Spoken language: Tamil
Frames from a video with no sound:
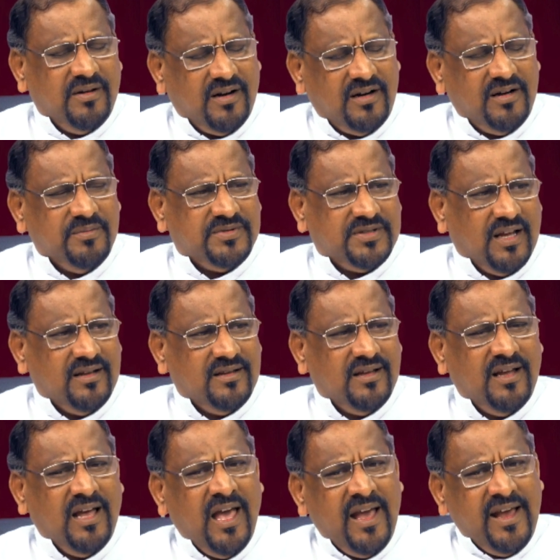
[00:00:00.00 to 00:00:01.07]
இரண்டும் சேர்ந்து
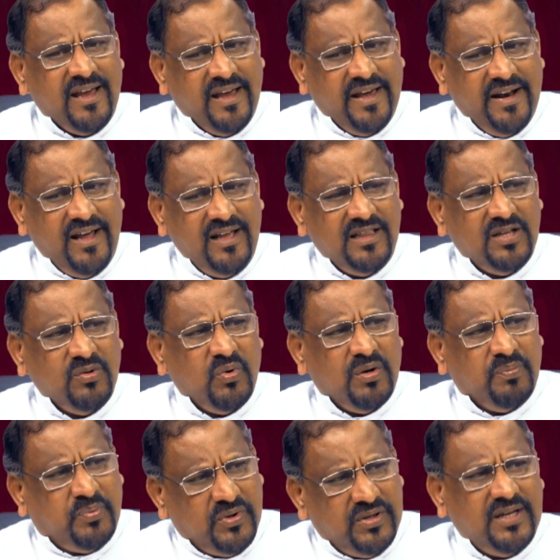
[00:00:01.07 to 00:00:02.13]
இணைந்து
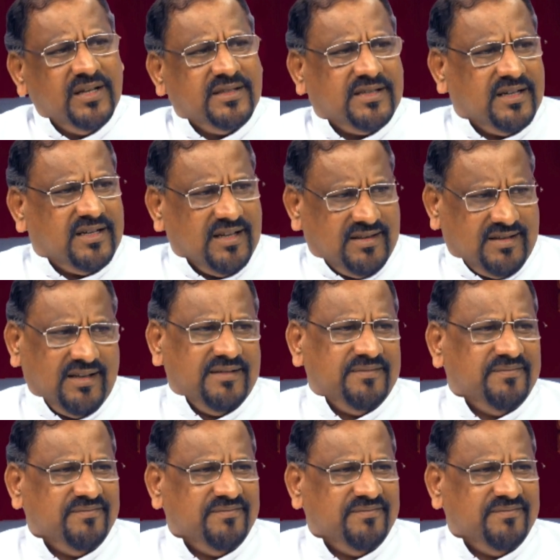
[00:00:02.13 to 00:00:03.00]
ஒரு புதிய சட்டத்தை